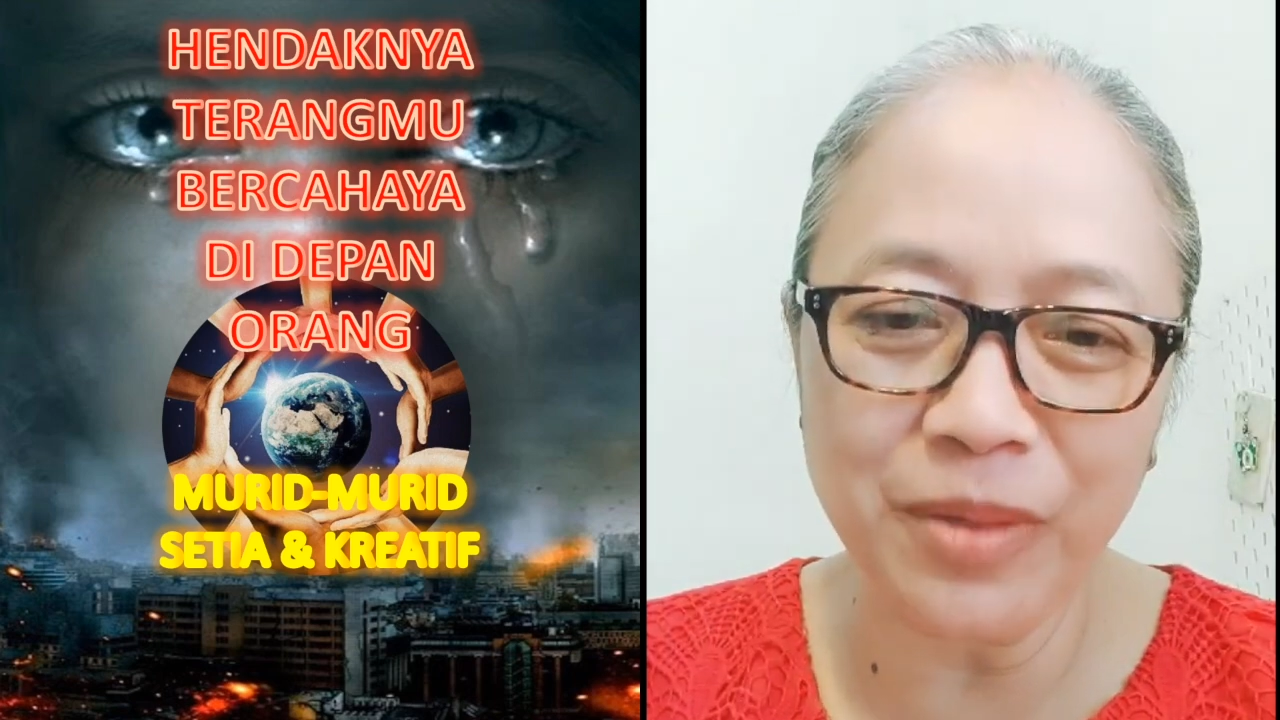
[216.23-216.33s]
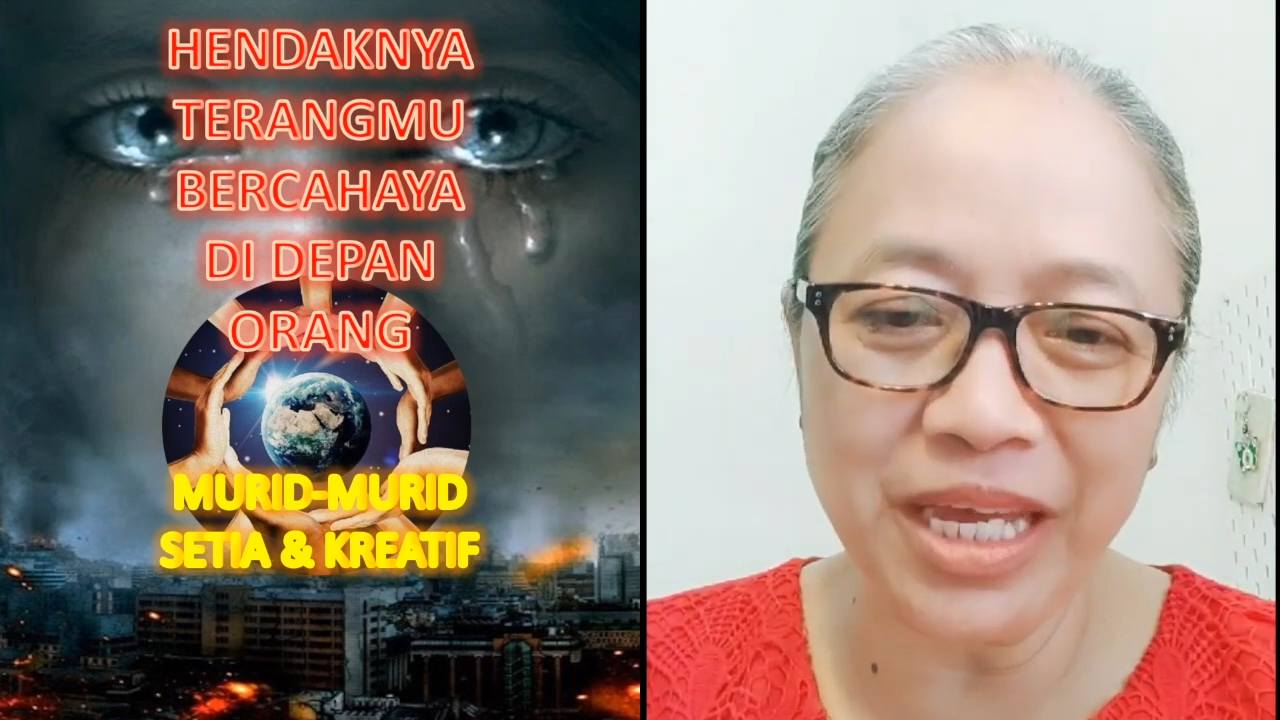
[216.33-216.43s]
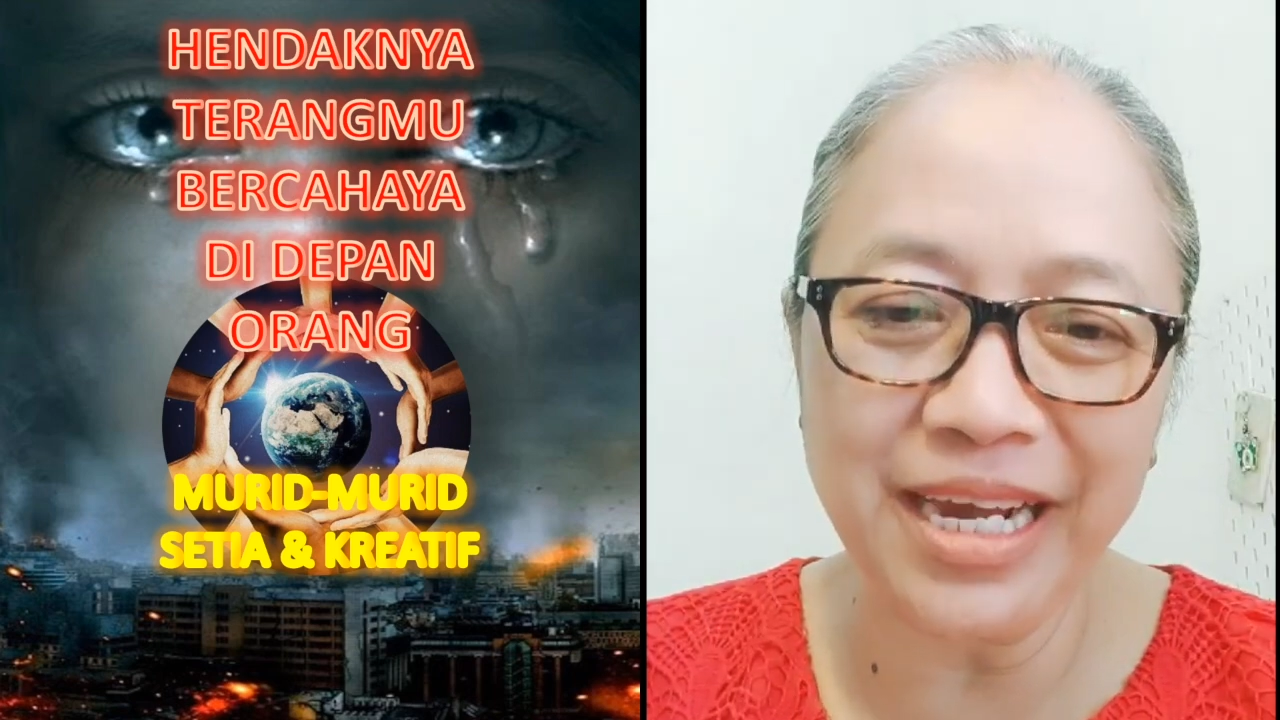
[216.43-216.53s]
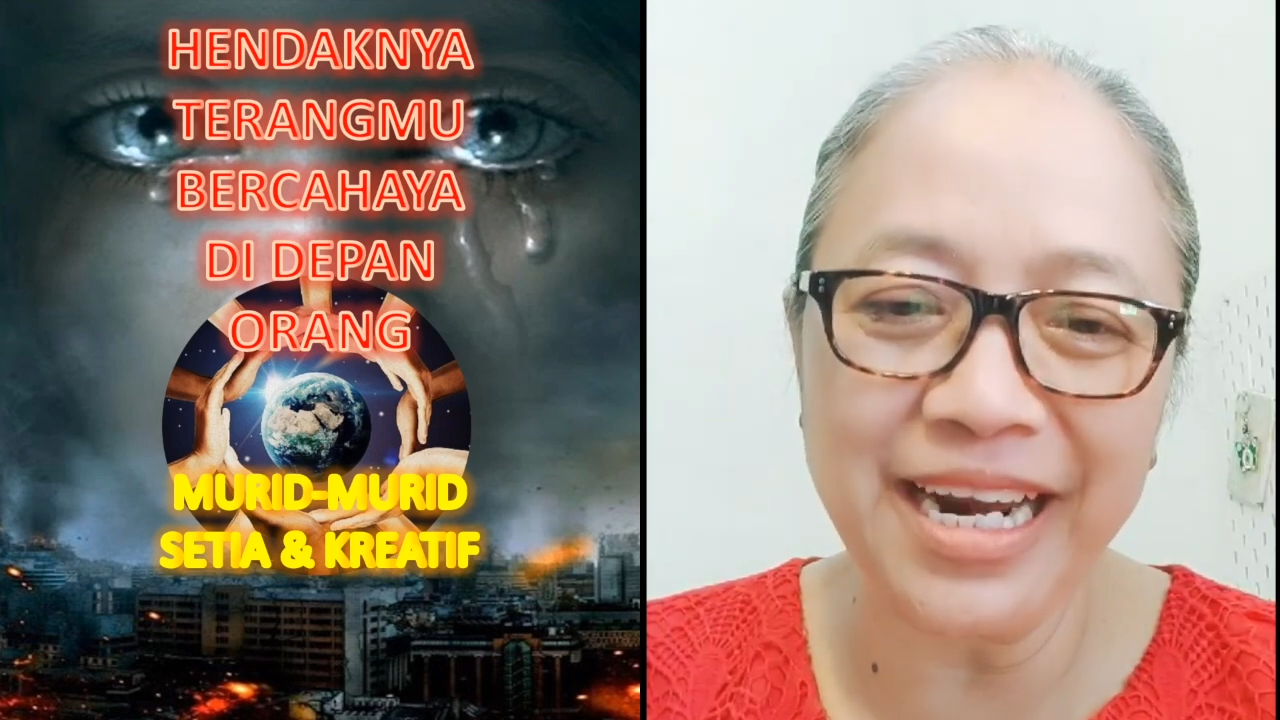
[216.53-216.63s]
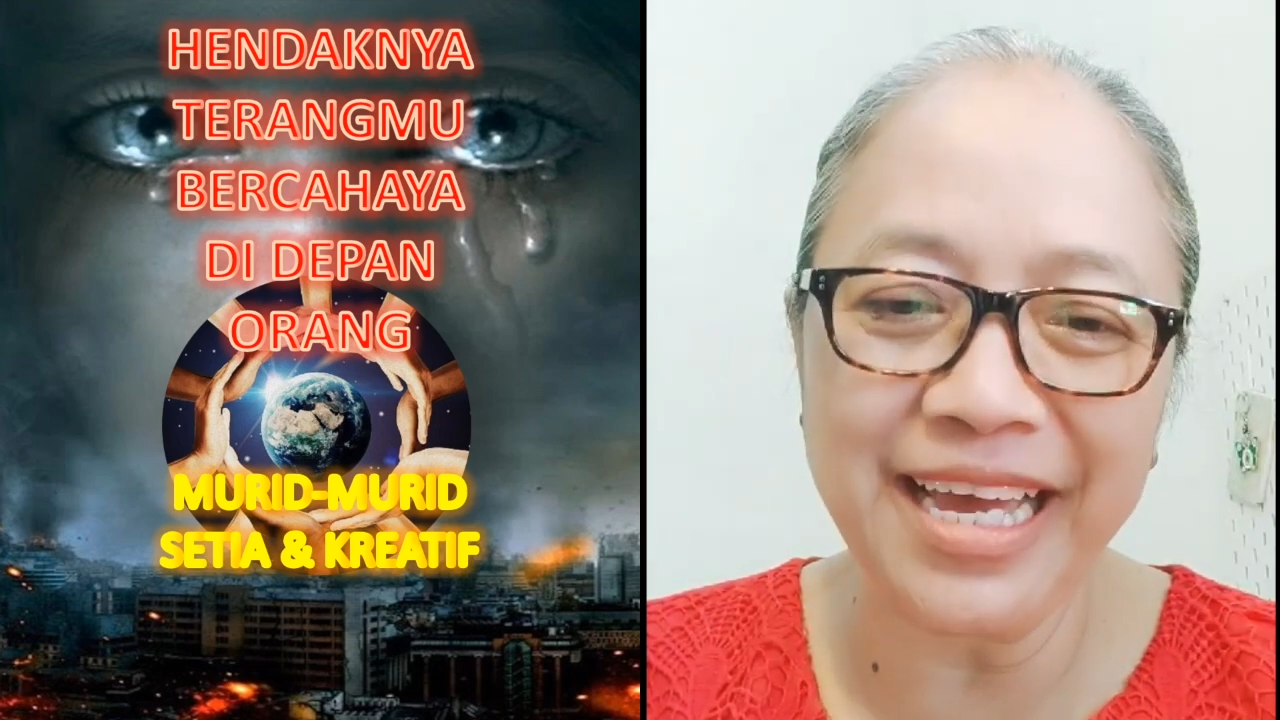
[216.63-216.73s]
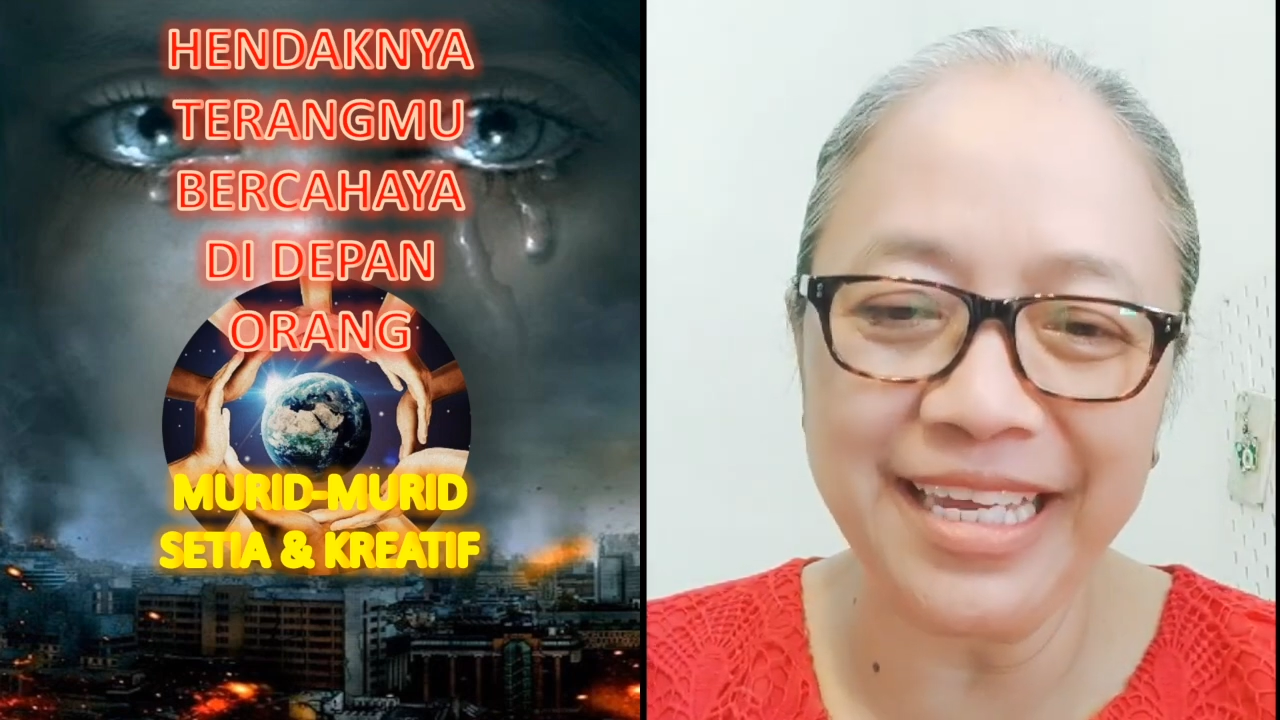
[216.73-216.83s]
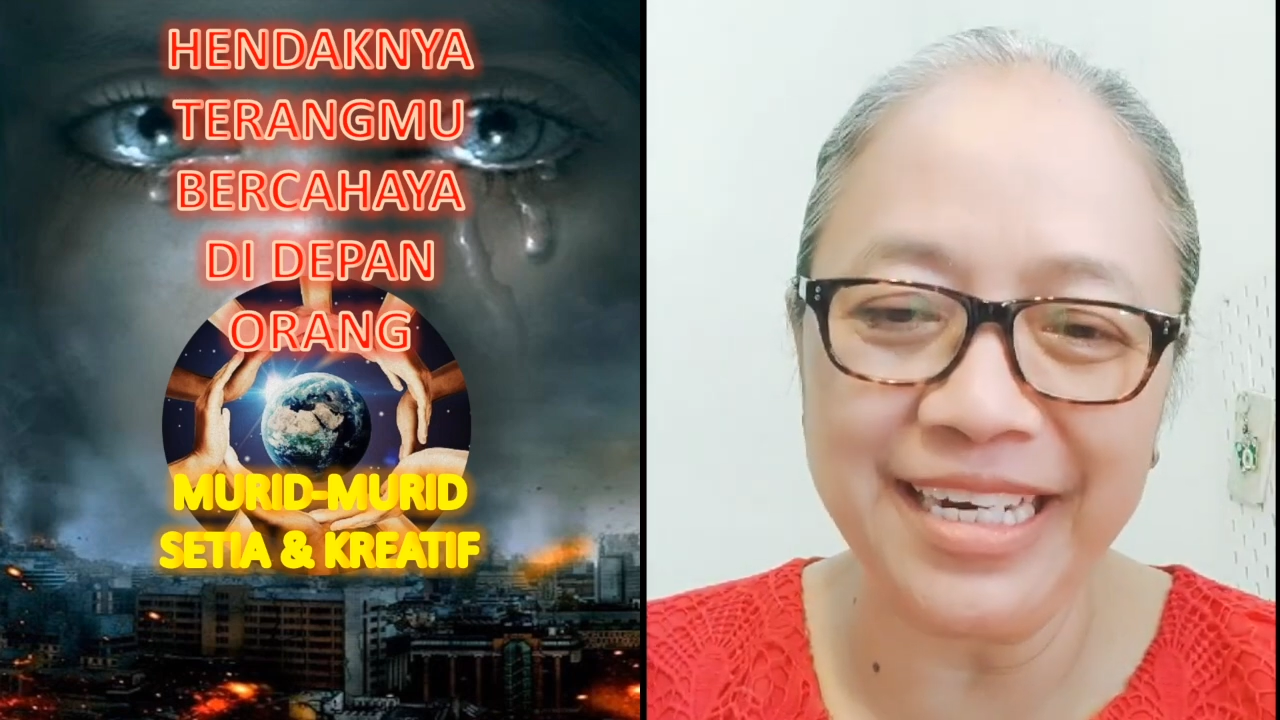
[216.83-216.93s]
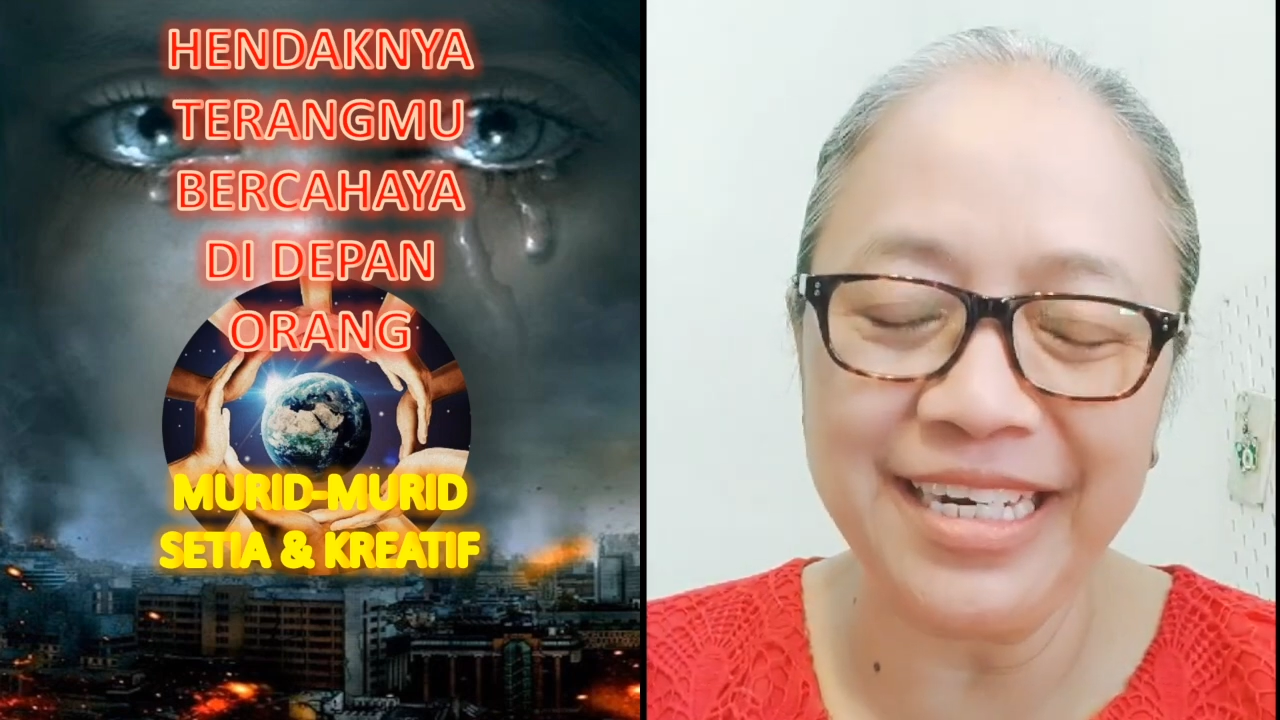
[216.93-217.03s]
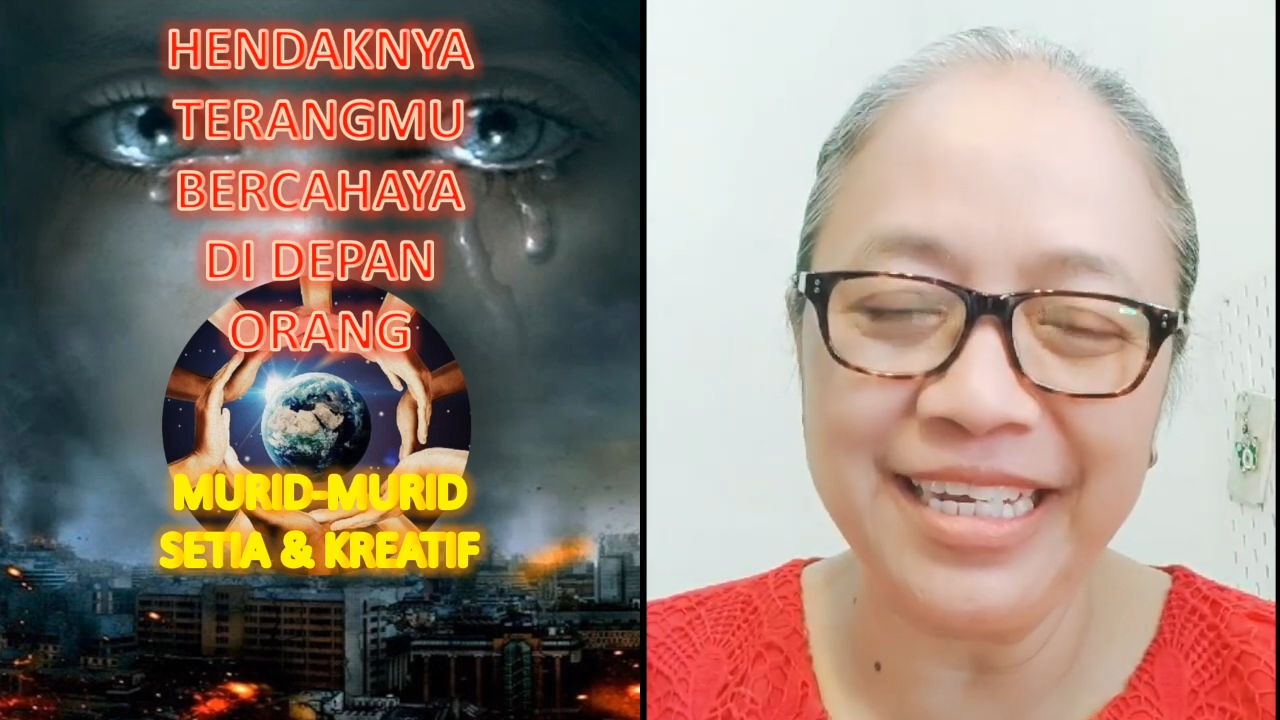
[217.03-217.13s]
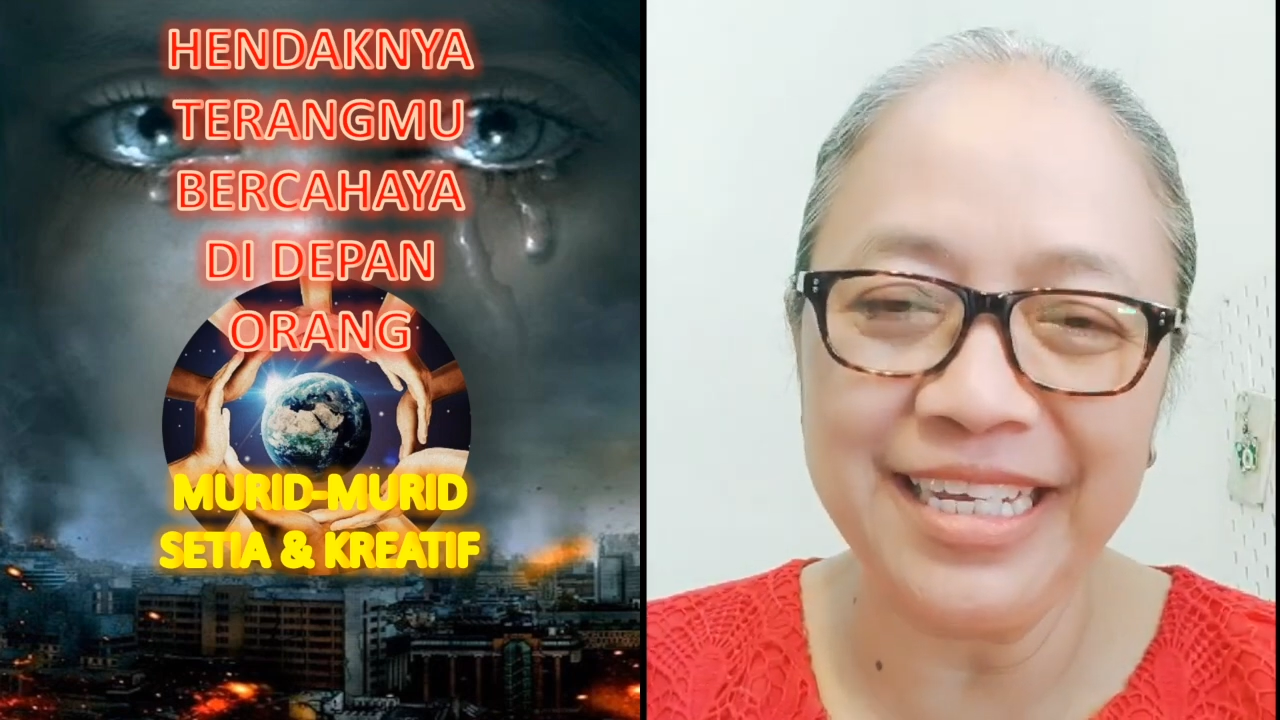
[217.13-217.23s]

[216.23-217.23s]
yang lain,